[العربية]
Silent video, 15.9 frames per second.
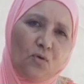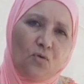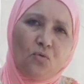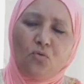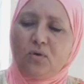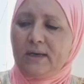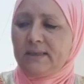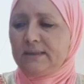
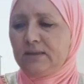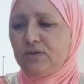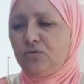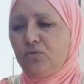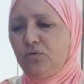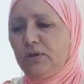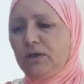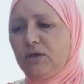
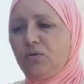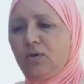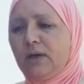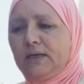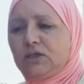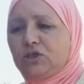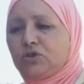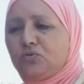وكنزيدوا عليه
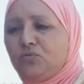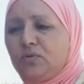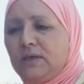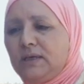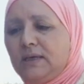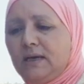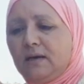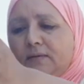واحد
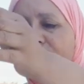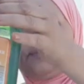شويه